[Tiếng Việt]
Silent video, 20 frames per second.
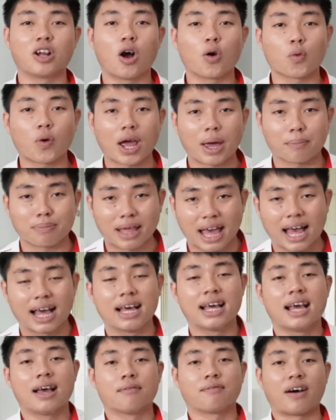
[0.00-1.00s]
video của em nha
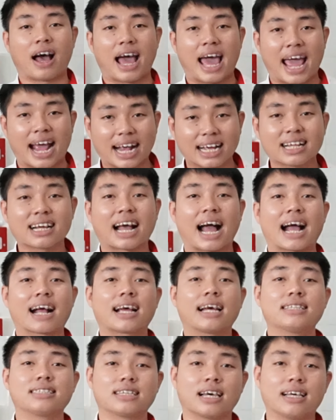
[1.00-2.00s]
và hẹn tất cả
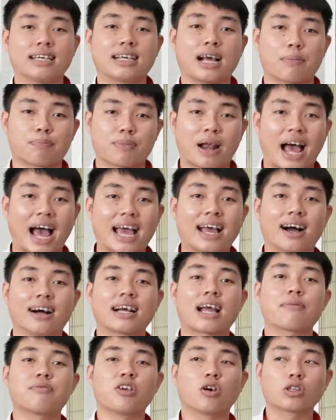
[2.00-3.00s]
các anh chị gặp lại
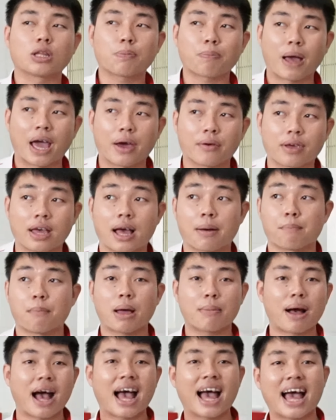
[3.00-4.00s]
ở các video tiếp theo nha
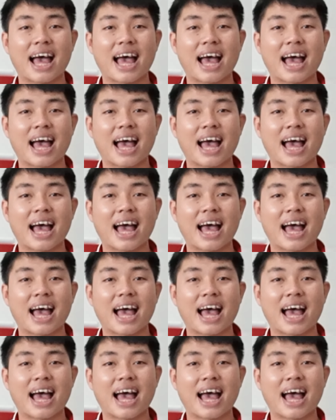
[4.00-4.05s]
bye